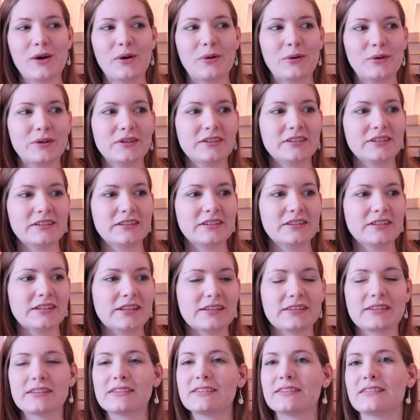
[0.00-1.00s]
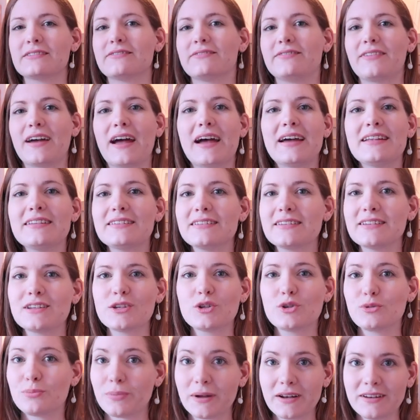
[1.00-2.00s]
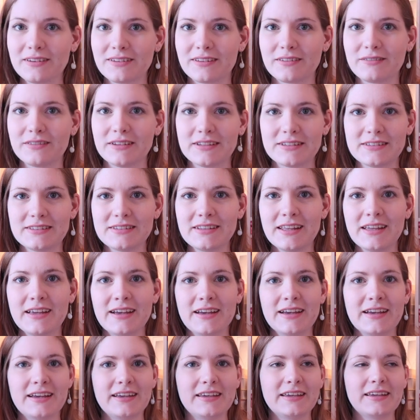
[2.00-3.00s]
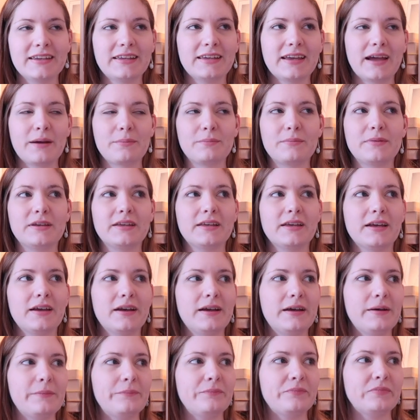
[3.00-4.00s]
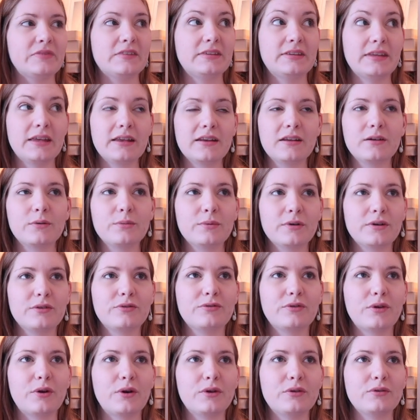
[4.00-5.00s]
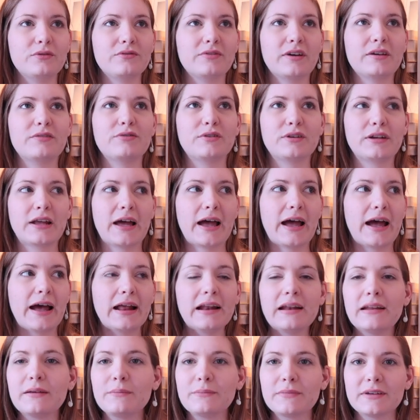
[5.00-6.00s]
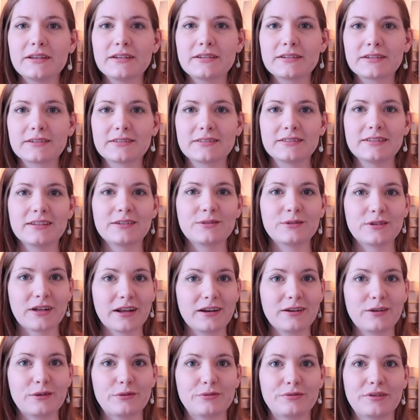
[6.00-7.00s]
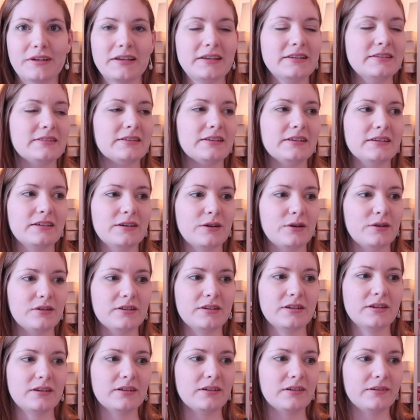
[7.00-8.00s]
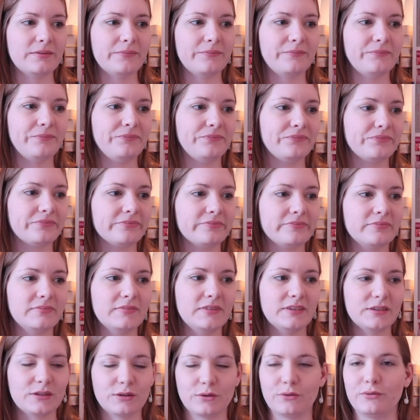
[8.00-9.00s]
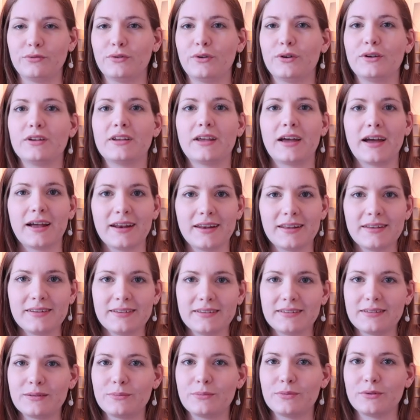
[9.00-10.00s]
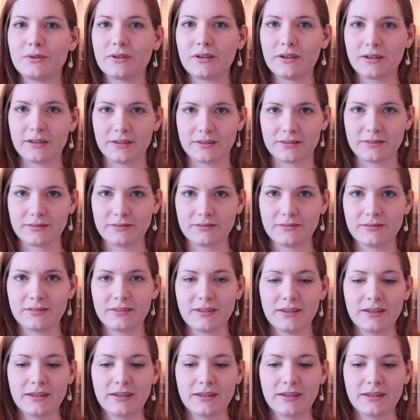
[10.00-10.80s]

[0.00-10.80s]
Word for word: Und das ist wahnsinnig spannend gewesen. Ich habe mich sehr darüber gefreut und war von allem interessiert und angefixt. Ich könnte sofort alle diese Bücher lesen.